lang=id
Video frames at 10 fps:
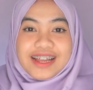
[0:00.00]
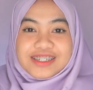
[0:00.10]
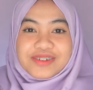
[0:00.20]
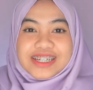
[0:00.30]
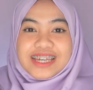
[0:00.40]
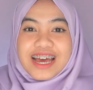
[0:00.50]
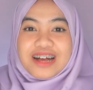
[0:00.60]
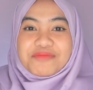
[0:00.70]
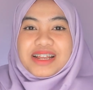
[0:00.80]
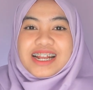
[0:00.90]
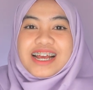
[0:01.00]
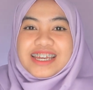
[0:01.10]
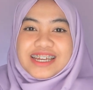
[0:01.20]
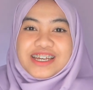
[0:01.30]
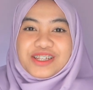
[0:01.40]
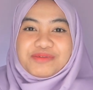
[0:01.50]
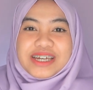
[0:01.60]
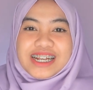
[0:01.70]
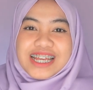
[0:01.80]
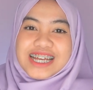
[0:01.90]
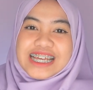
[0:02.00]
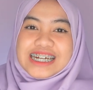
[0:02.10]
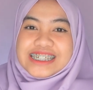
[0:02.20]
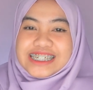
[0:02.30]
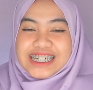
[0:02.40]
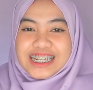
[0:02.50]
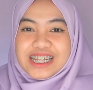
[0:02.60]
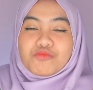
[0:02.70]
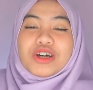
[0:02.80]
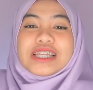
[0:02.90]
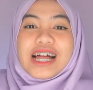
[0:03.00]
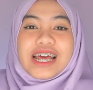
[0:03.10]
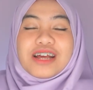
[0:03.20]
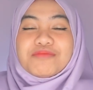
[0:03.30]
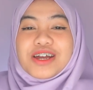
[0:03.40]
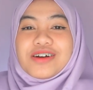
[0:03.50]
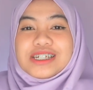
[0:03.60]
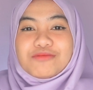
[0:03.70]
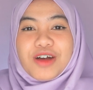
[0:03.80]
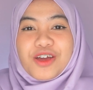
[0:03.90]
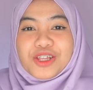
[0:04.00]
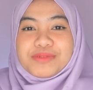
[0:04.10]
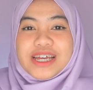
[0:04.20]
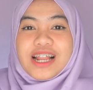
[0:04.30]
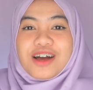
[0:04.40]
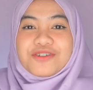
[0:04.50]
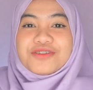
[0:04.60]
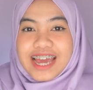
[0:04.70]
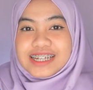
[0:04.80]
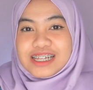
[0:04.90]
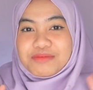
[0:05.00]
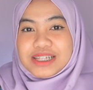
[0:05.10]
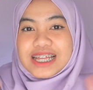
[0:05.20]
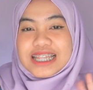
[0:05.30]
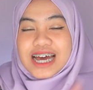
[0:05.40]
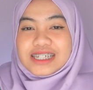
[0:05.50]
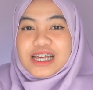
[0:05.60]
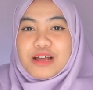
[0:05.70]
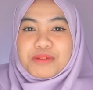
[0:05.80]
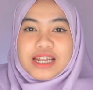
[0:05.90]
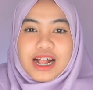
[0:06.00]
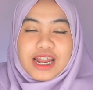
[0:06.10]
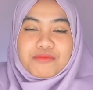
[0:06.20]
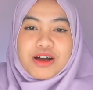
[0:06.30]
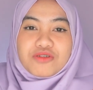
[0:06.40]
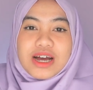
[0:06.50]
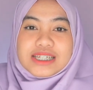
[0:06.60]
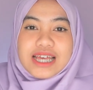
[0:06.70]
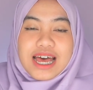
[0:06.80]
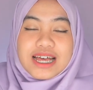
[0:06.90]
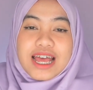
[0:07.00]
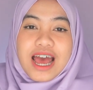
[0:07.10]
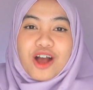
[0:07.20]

Halo semuanya, balik lagi di YouTube channelnya Asa Kecil. Buat kalian yang baru aja buka YouTube channel aku, hai selamat datang, salam kenal, nama aku Asa.